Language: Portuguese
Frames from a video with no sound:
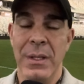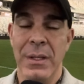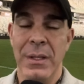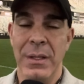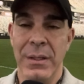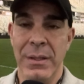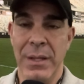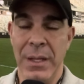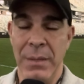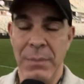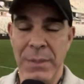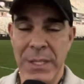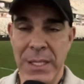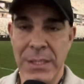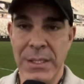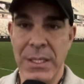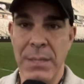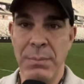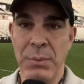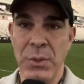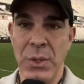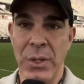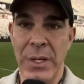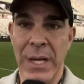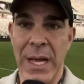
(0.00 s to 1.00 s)
Tem me
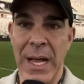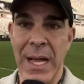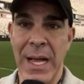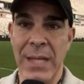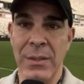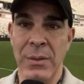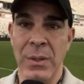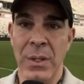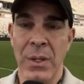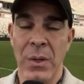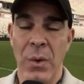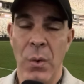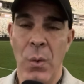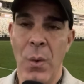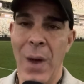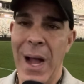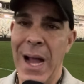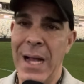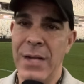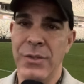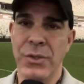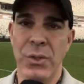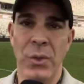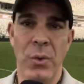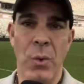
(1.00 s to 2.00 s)
decepcionado. O
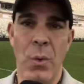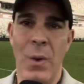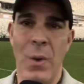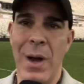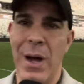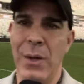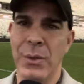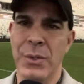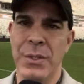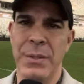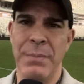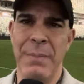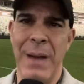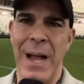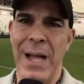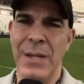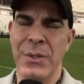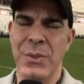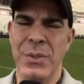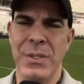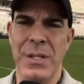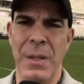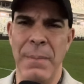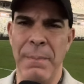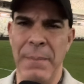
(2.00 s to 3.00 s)
Alisson com altos e
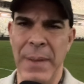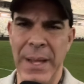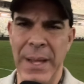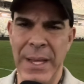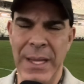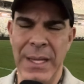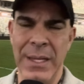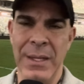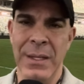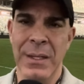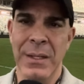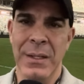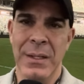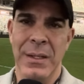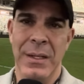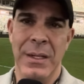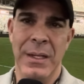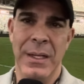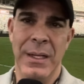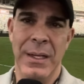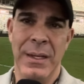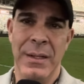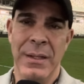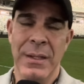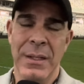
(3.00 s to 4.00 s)
baixos também,
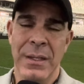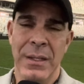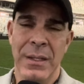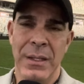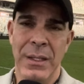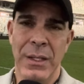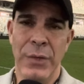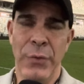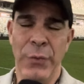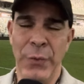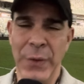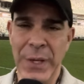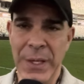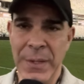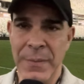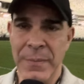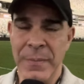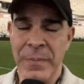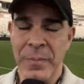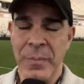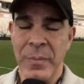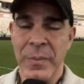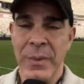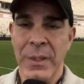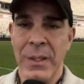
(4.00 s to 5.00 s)
né? Enfim,
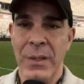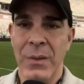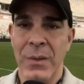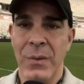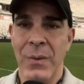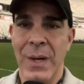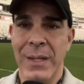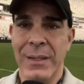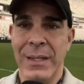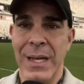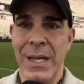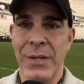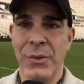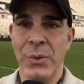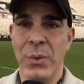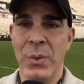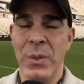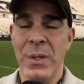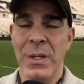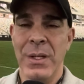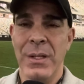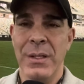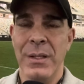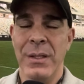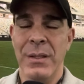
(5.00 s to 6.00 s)
o
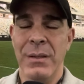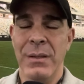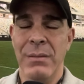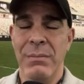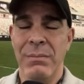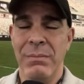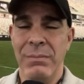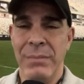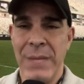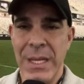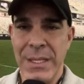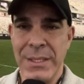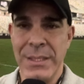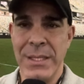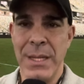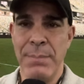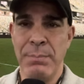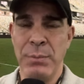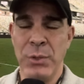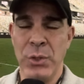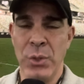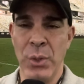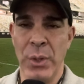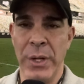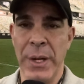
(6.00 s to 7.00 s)
Atlético
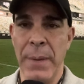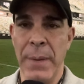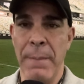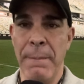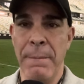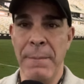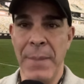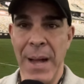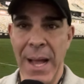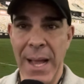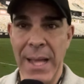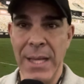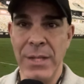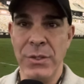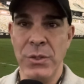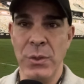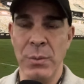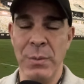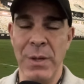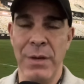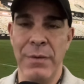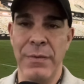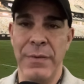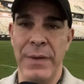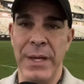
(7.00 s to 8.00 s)
decepciona mais
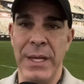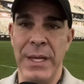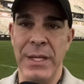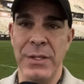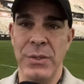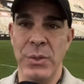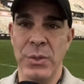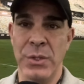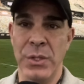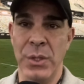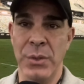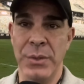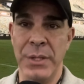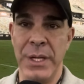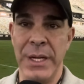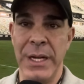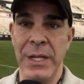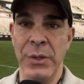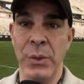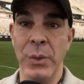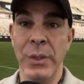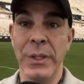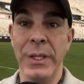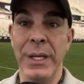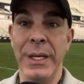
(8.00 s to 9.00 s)
uma vez o seu
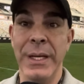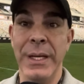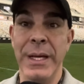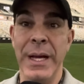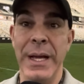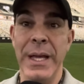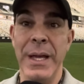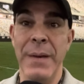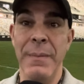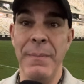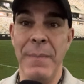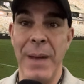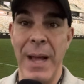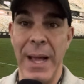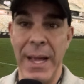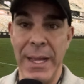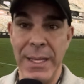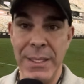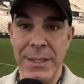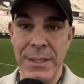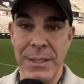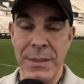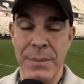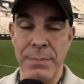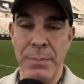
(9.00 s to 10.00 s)
treinador, que ganha
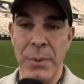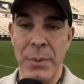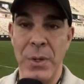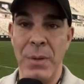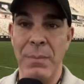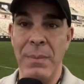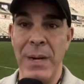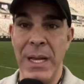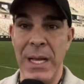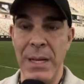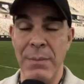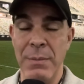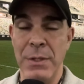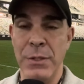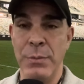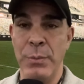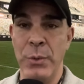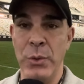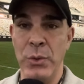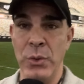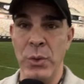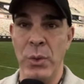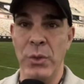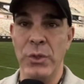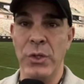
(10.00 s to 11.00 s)
mais problemas
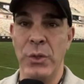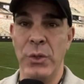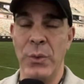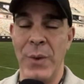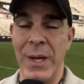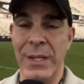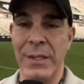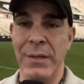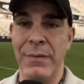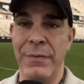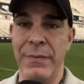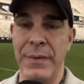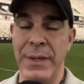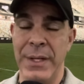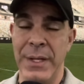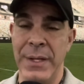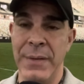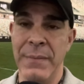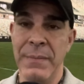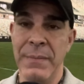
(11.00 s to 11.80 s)
para o jogo de quarta-feira